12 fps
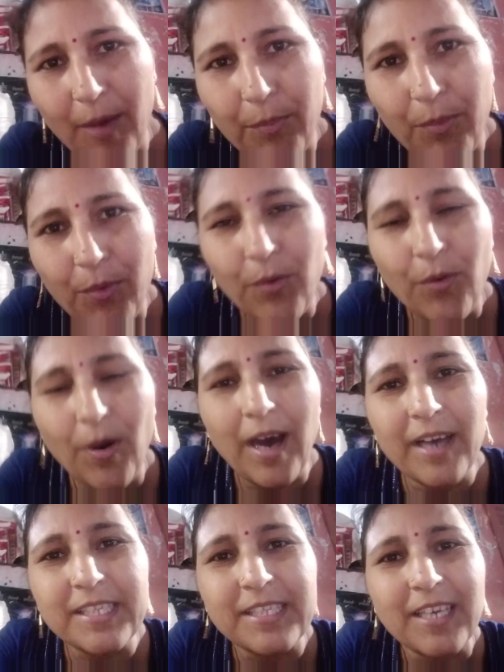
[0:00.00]
आपको
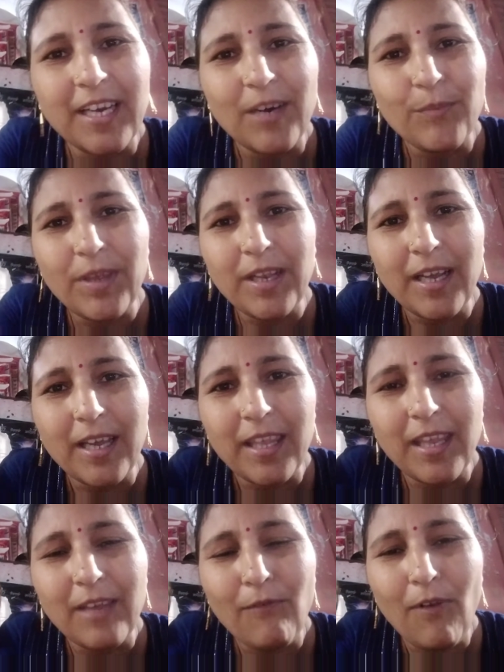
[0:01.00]
आज का मेरा
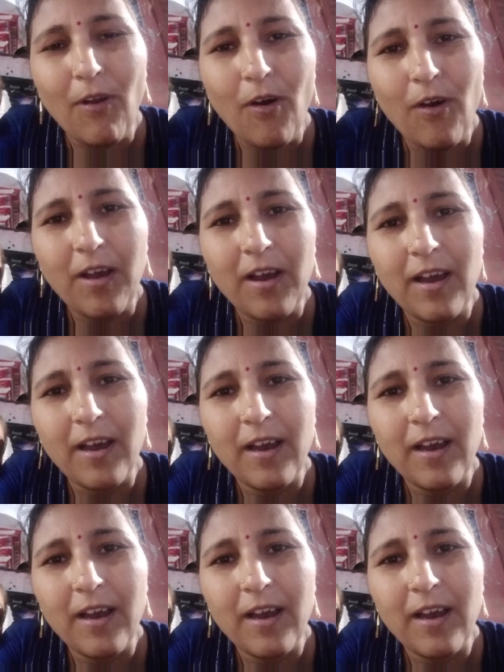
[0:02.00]
ये ब्लॉग